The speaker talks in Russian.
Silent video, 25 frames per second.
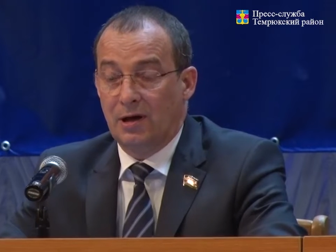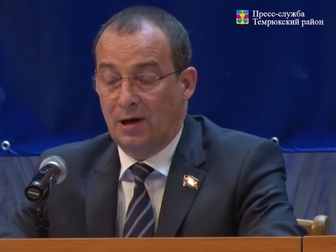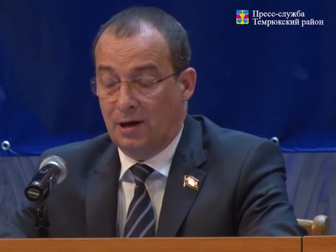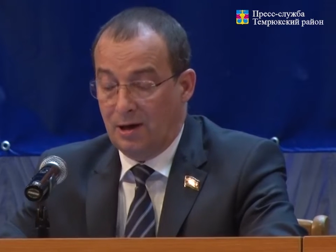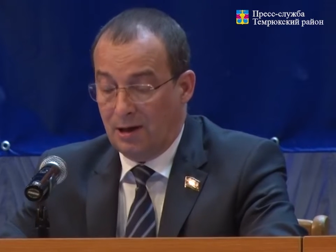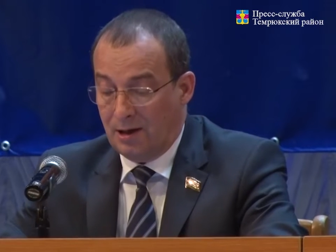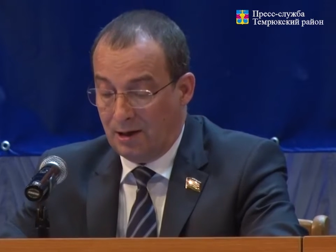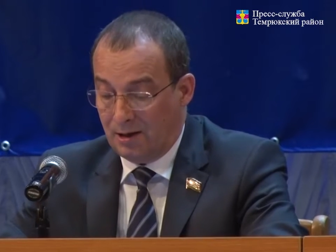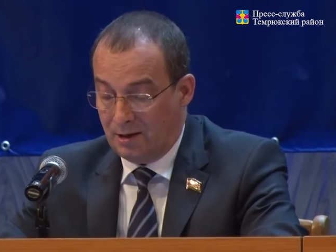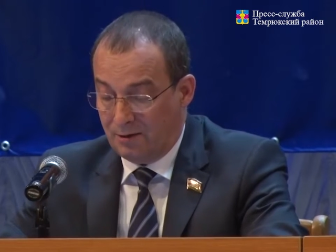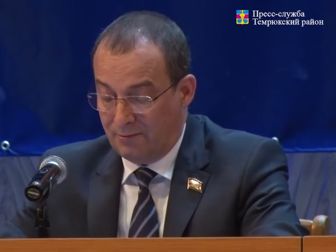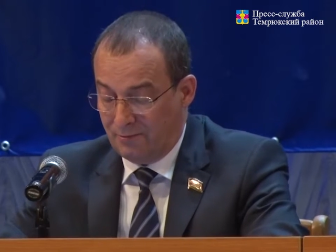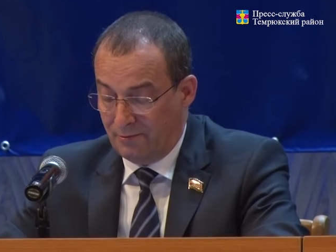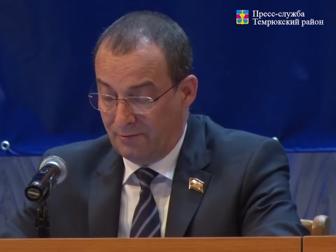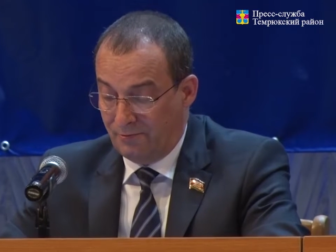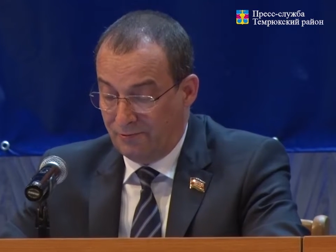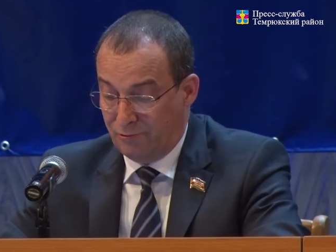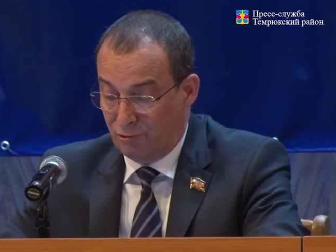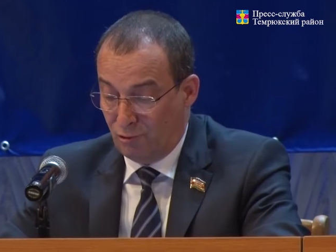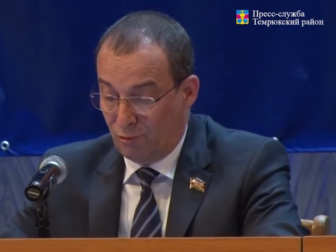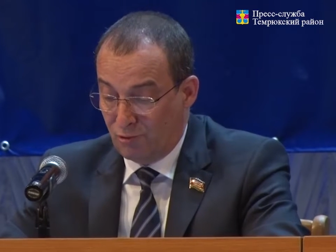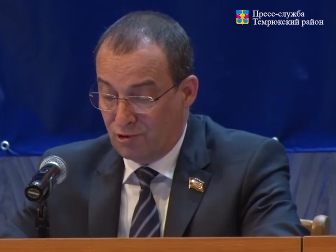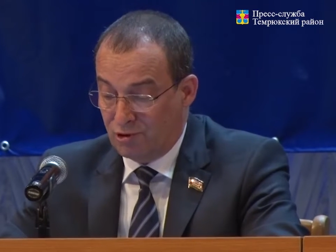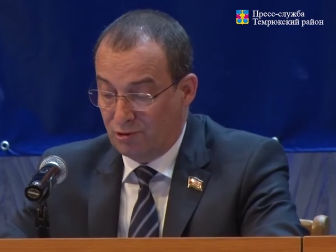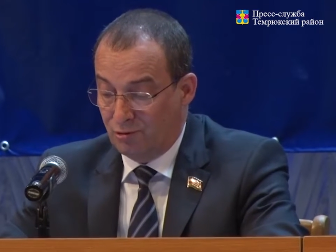а
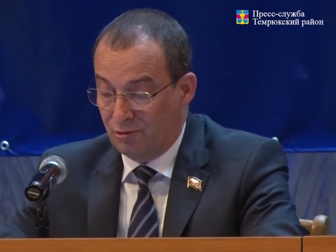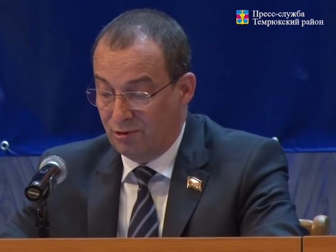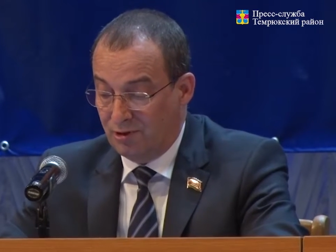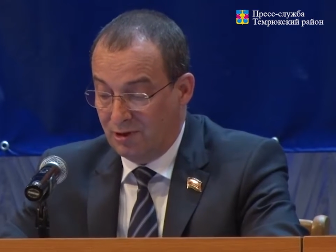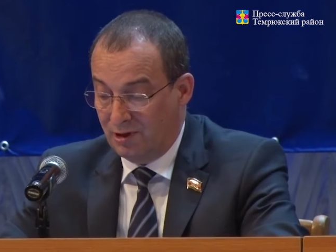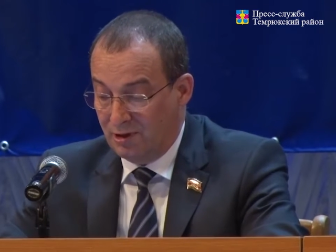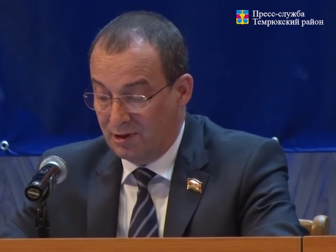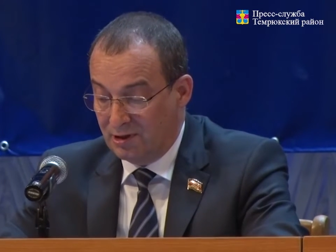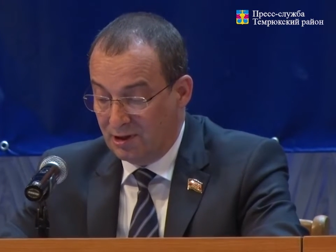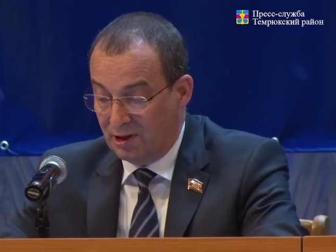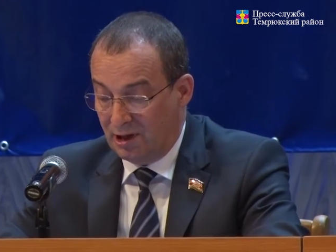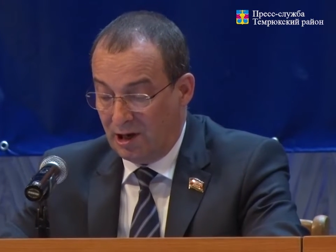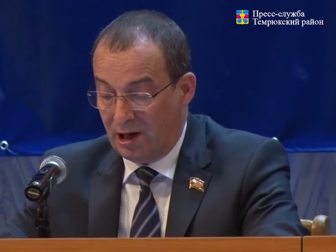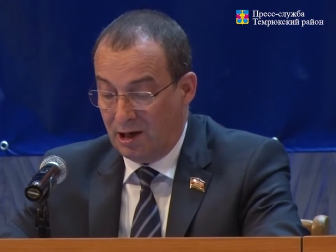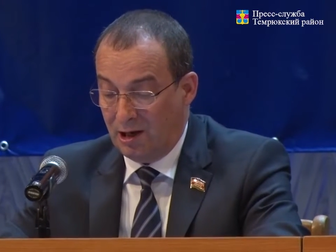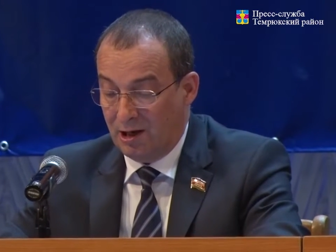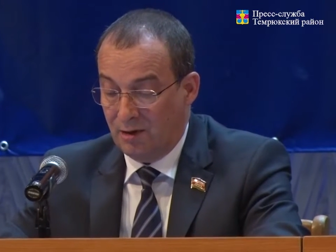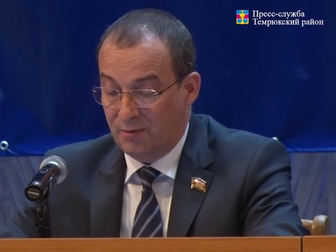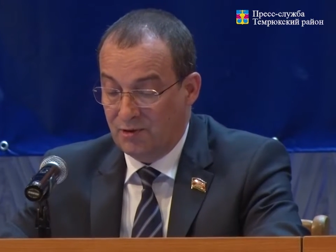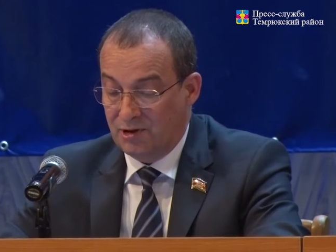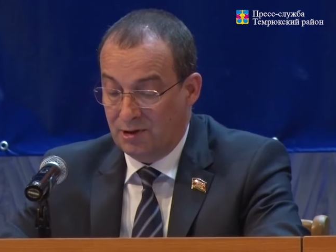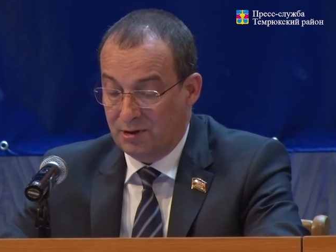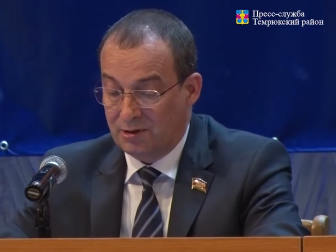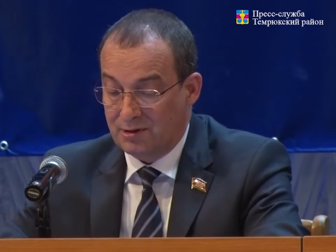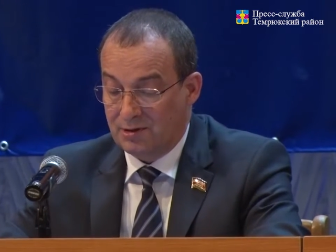в том, что
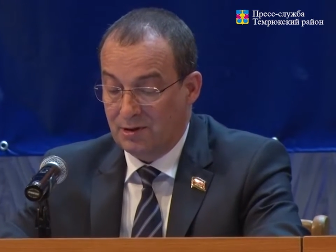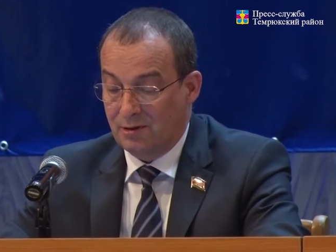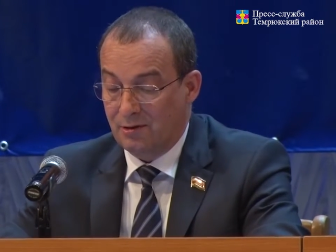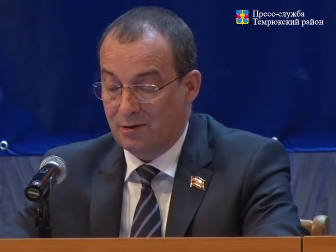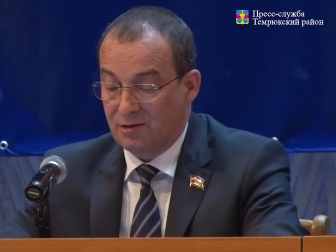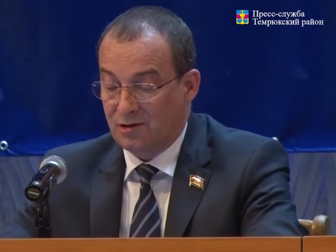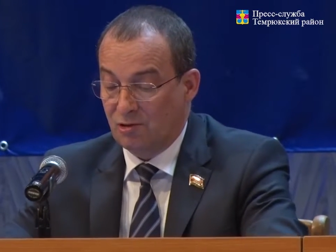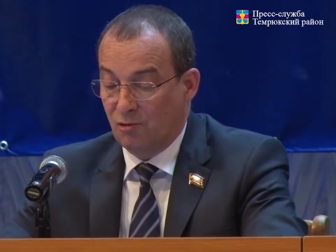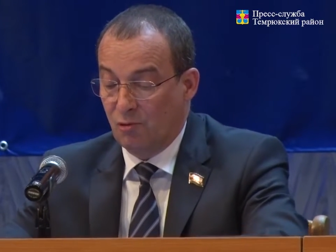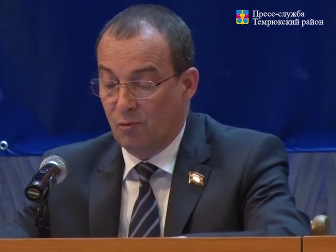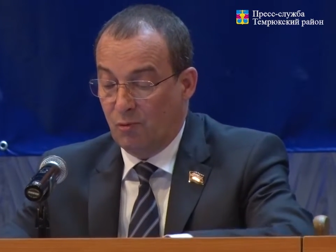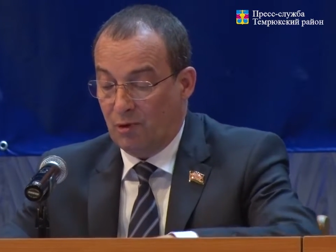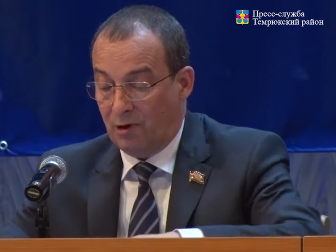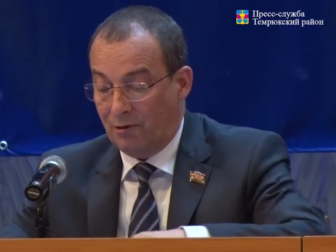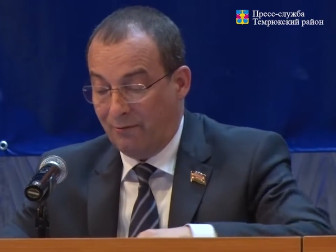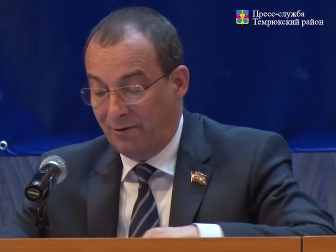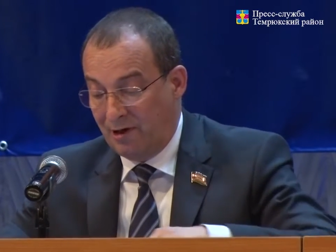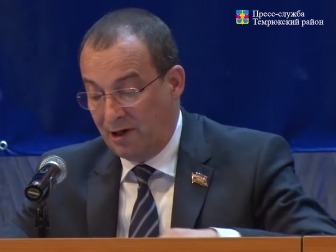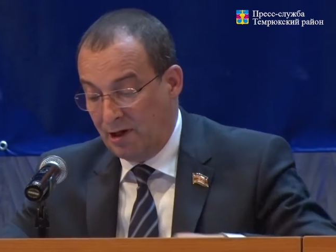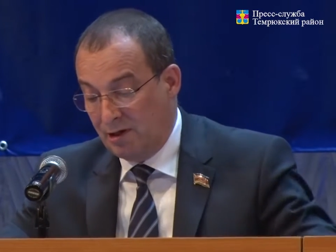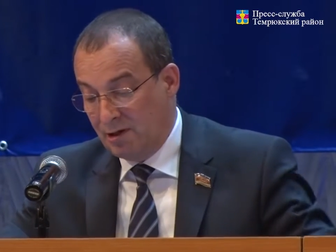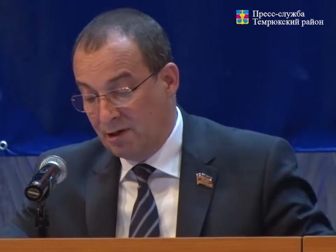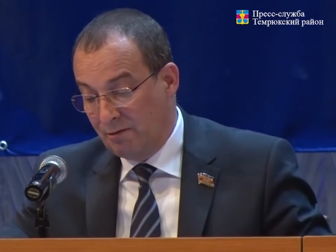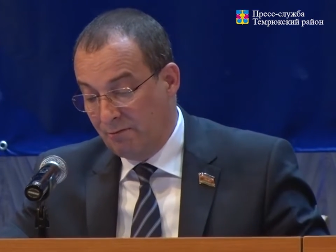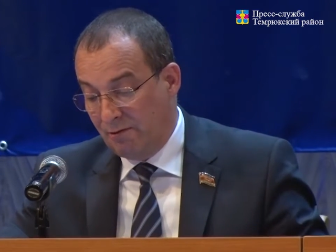территориальное общественное
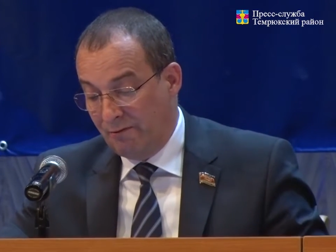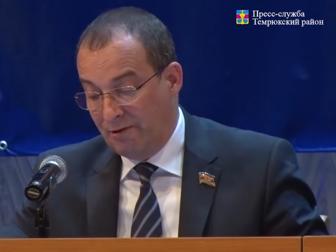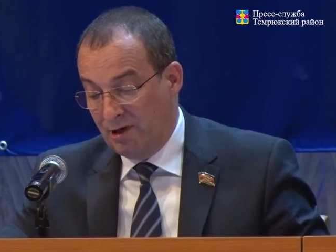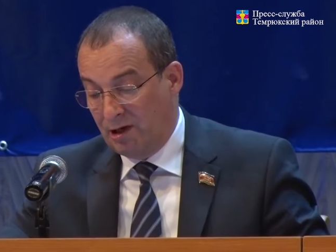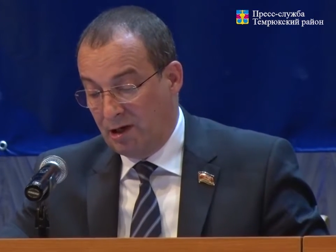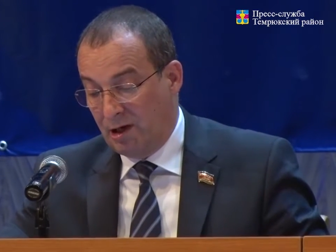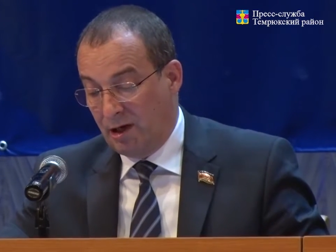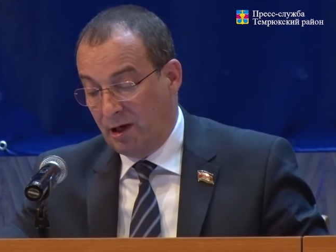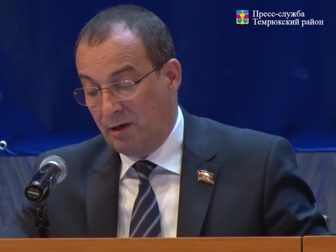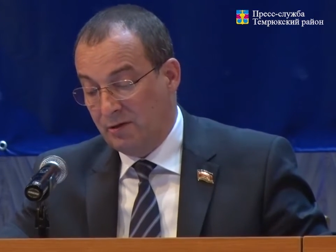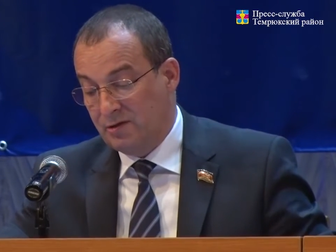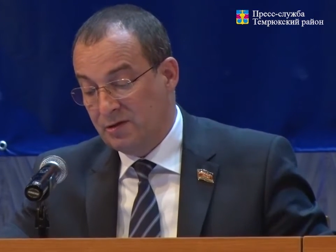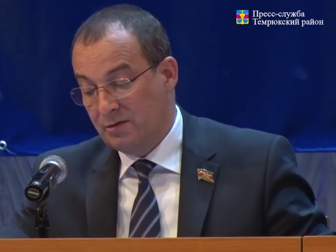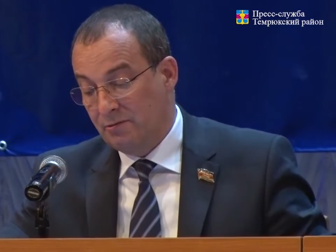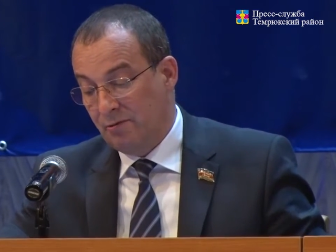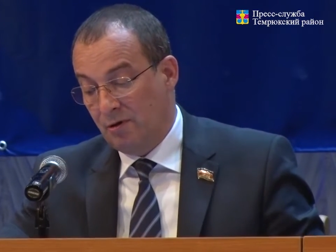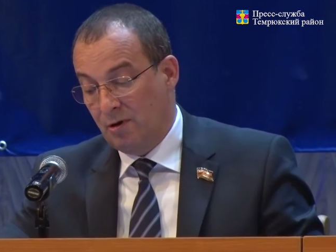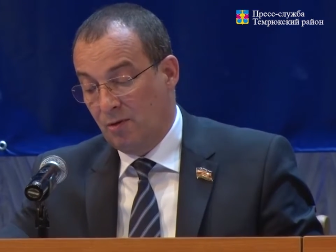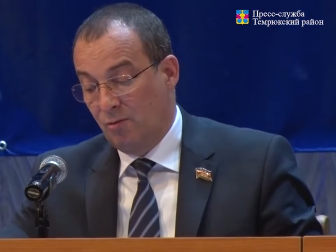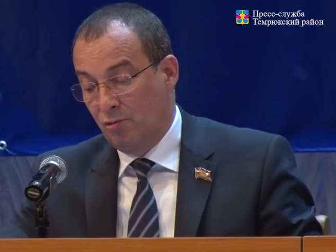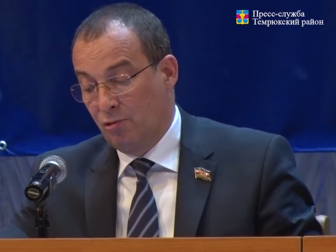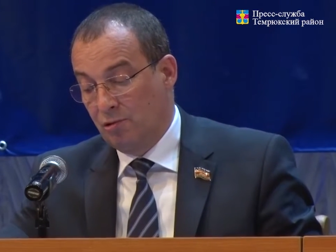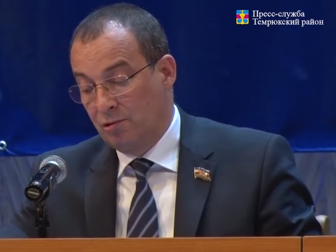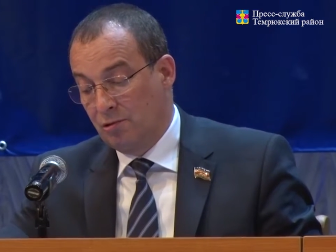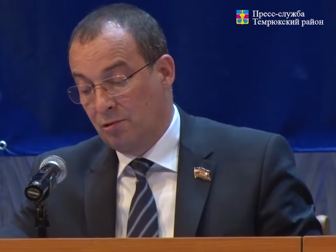самоуправление вовлекает в свою
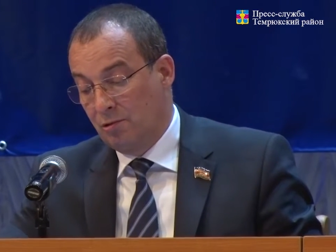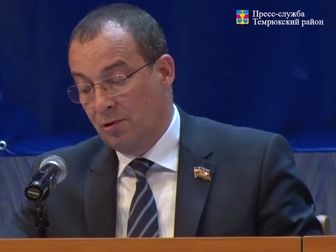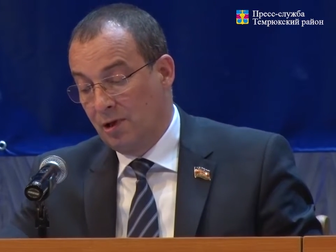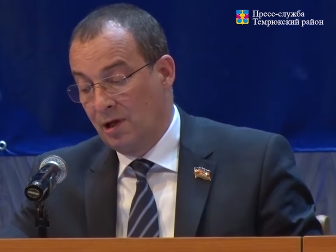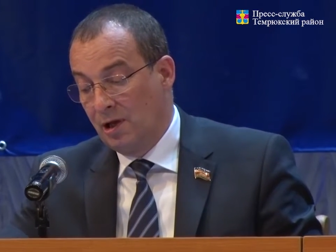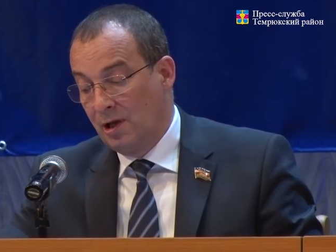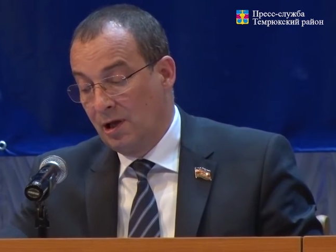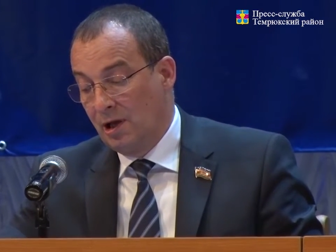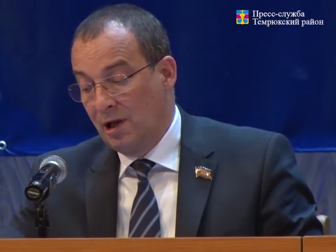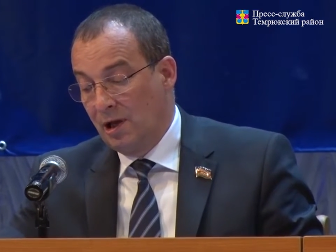работу